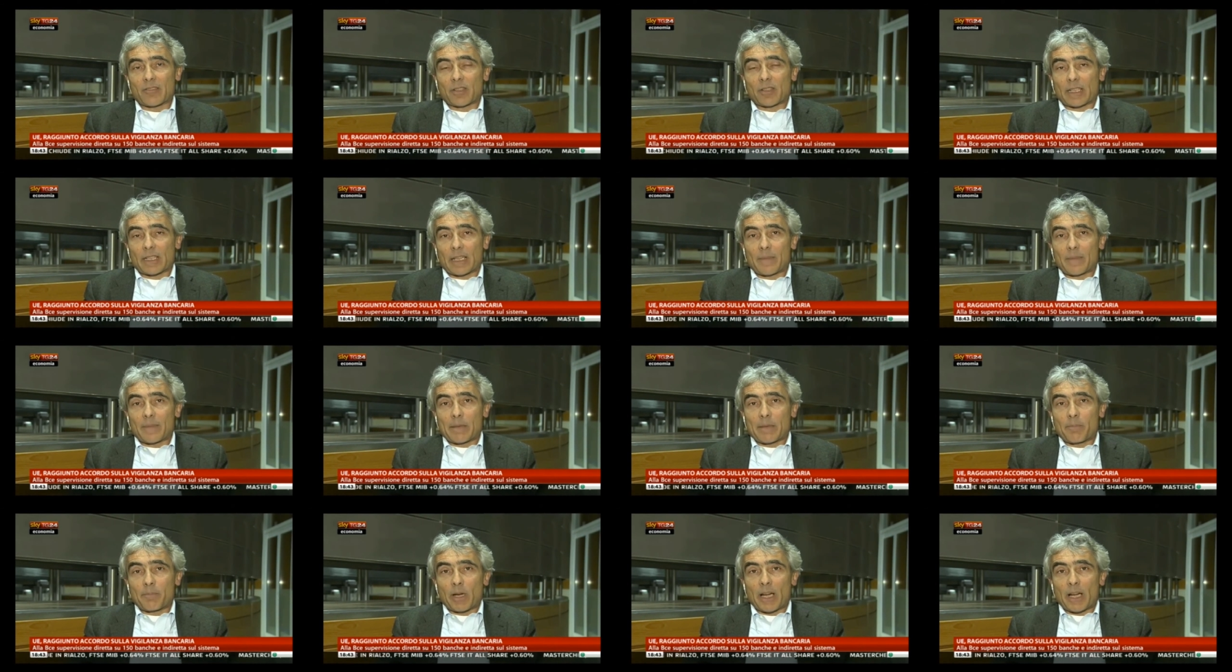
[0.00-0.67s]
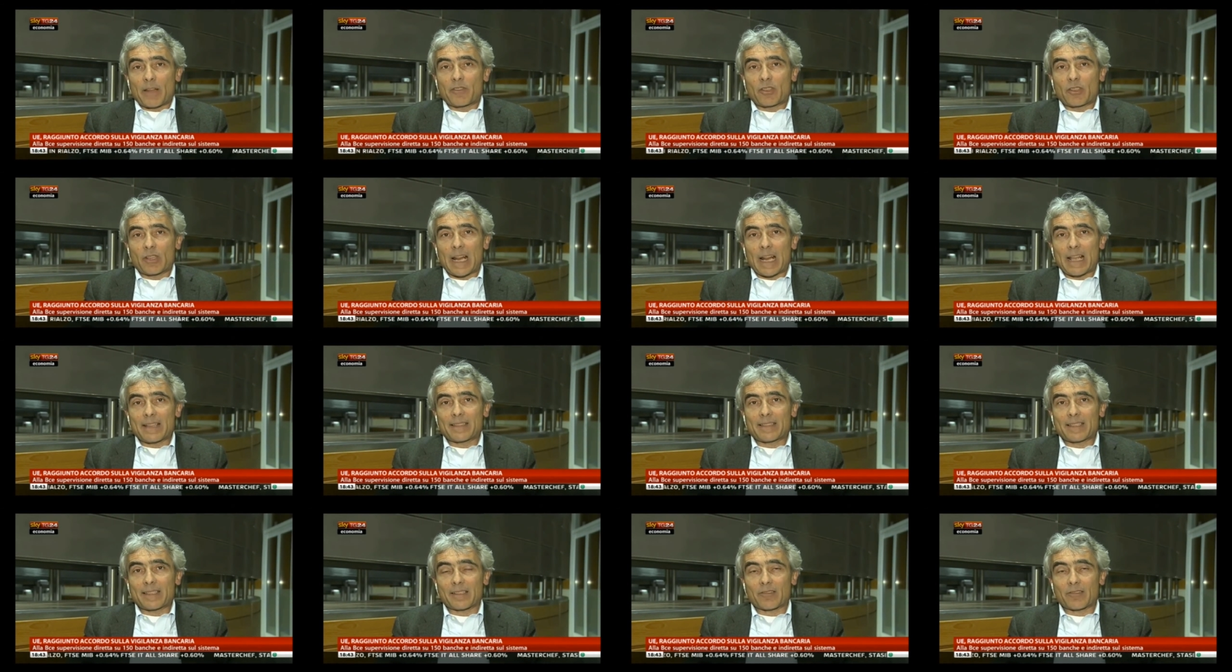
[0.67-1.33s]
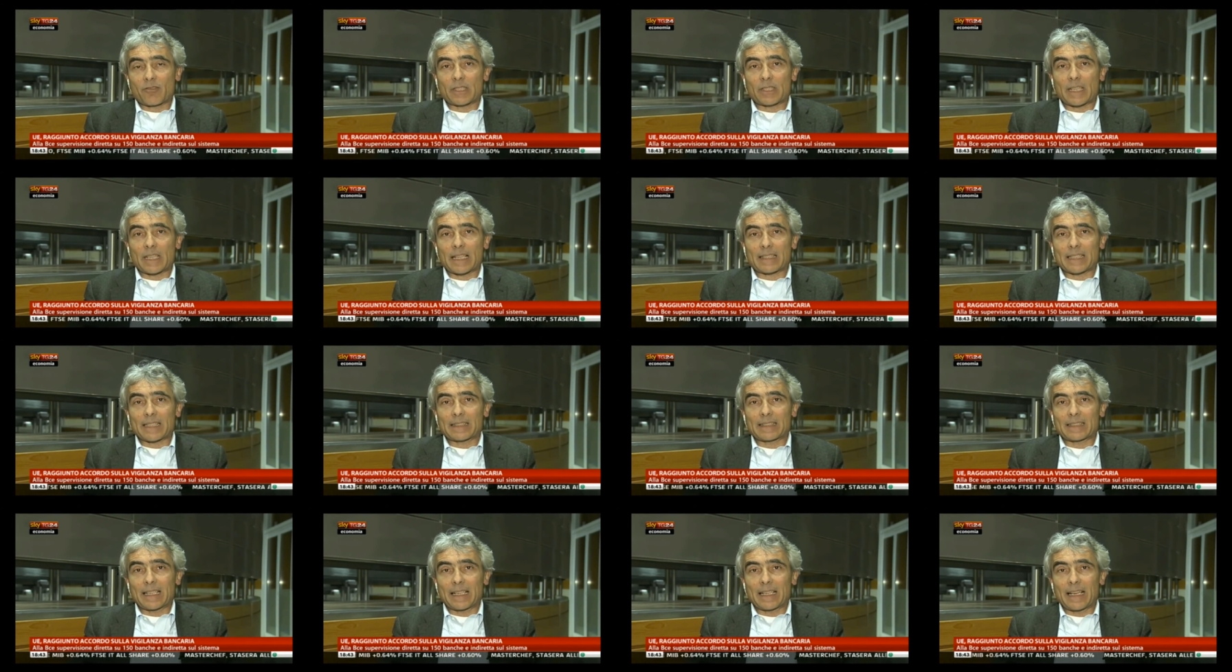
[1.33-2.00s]
Certamente poi la vigilanza
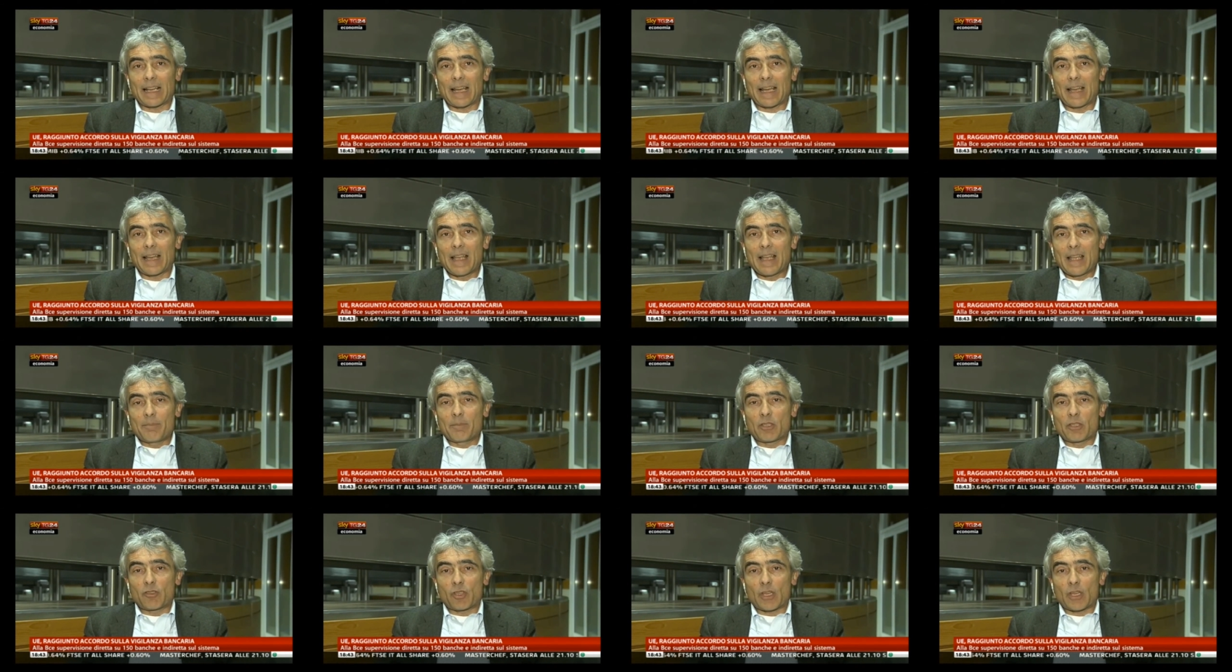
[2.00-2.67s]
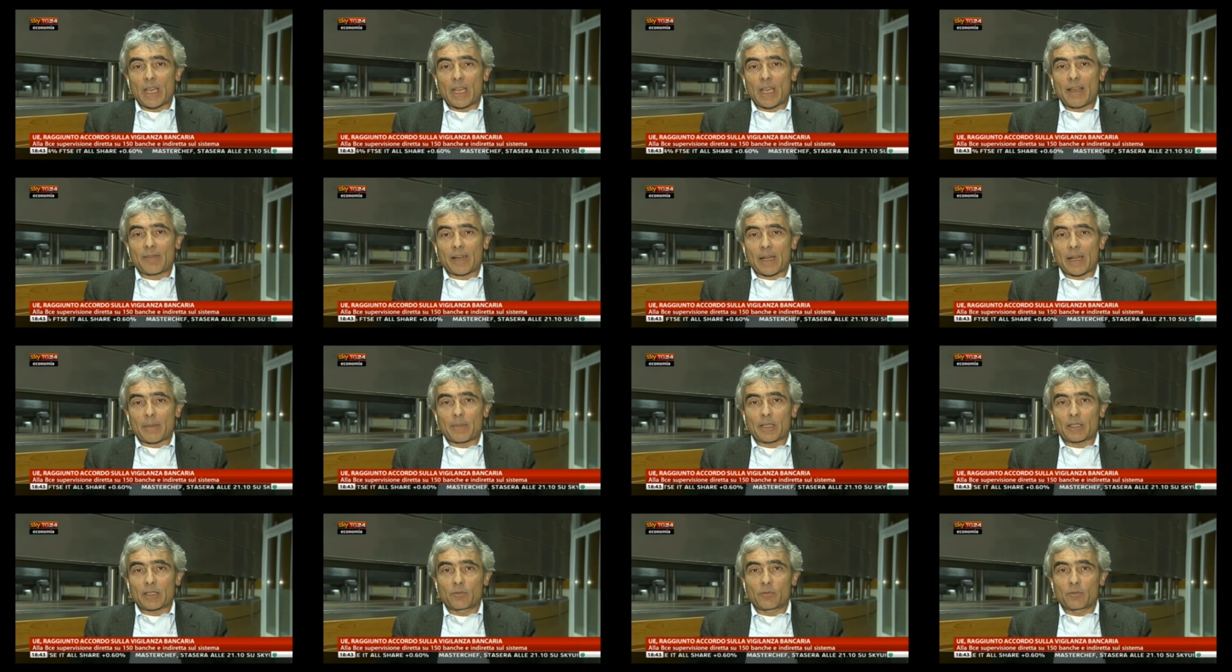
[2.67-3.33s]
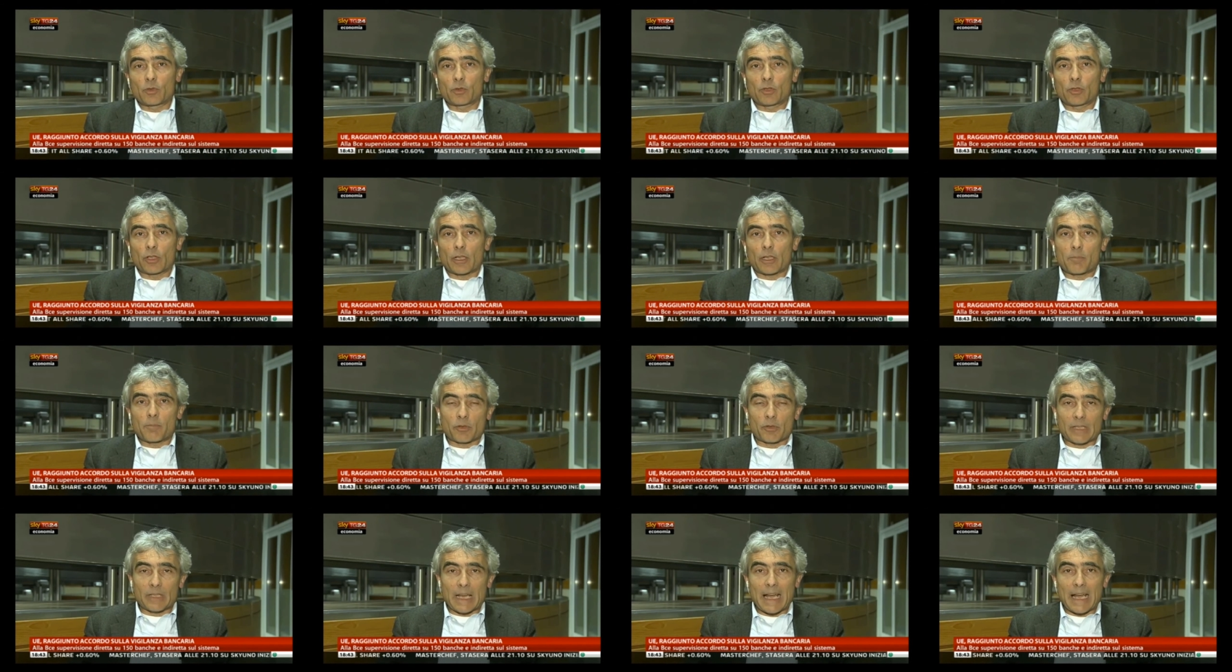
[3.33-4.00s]
esercitata dalla BCE avrebbe dovuto
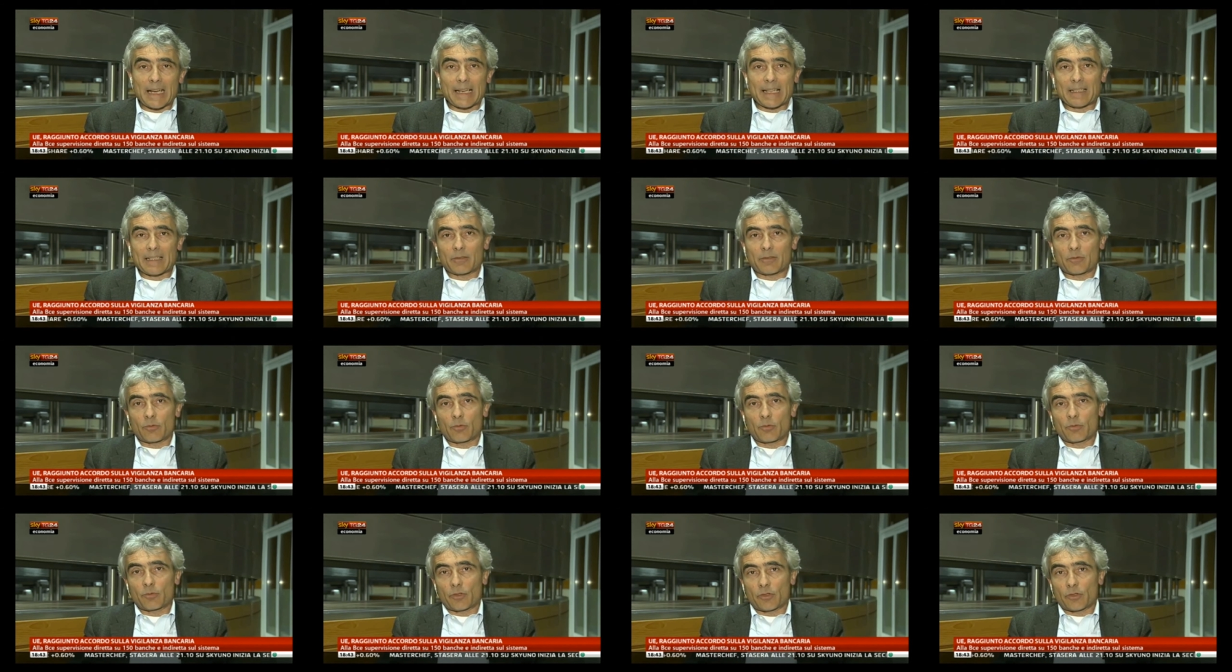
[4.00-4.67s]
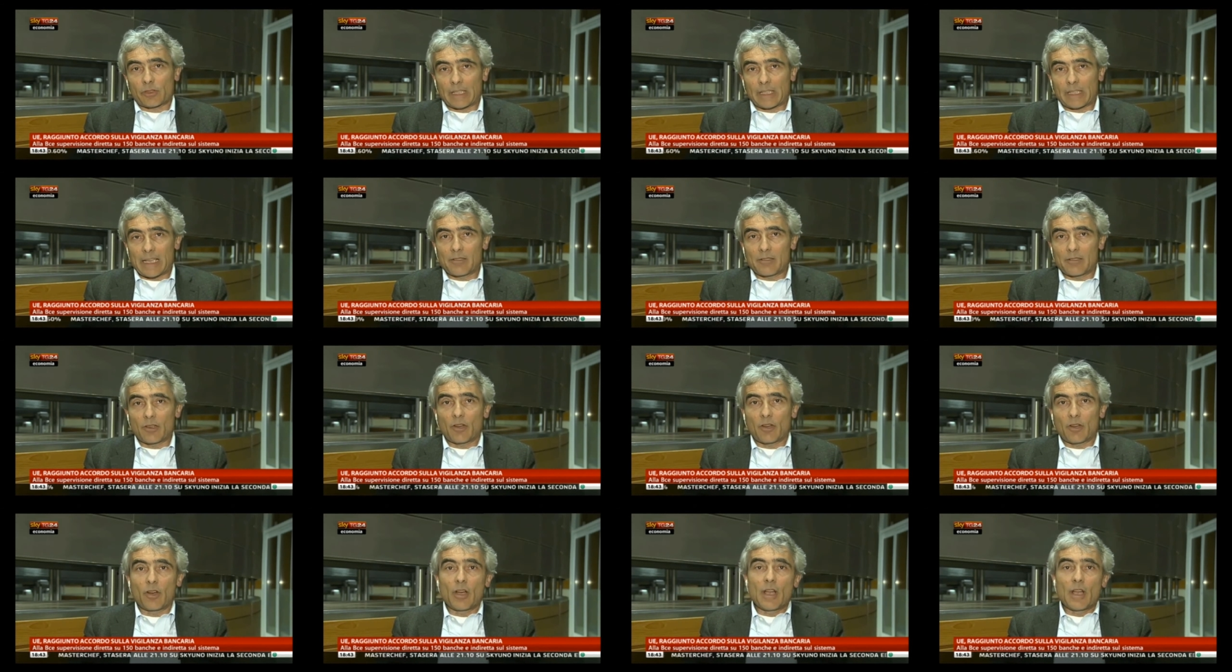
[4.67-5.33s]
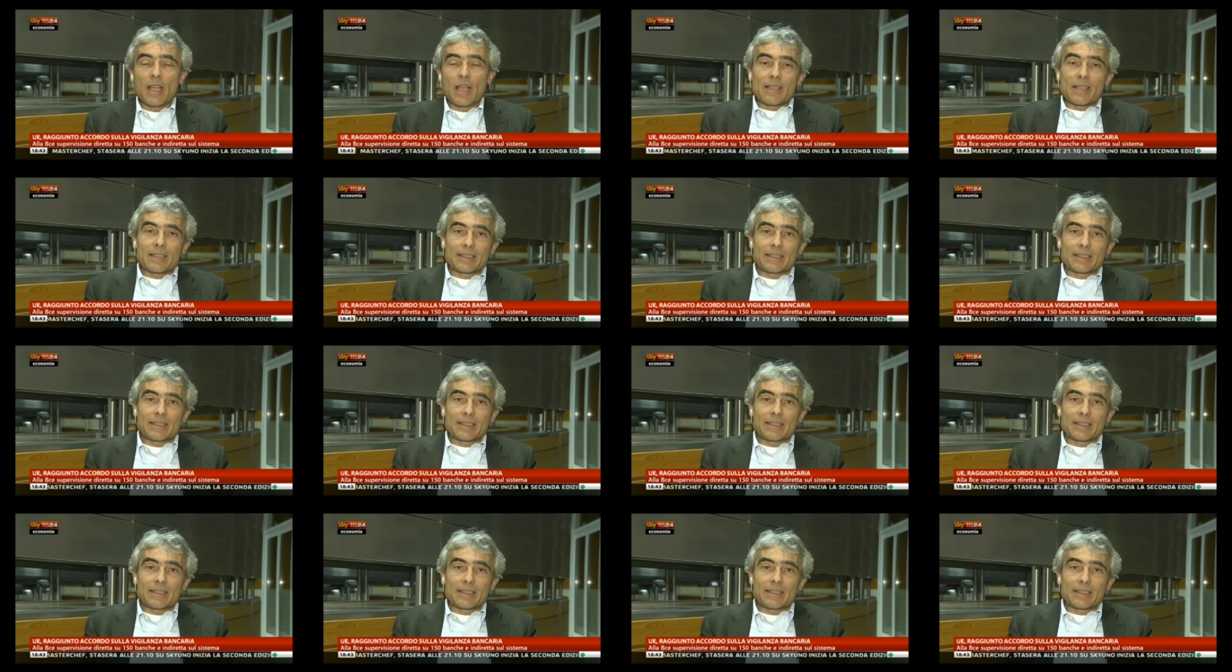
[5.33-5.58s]
riposare sul sostegno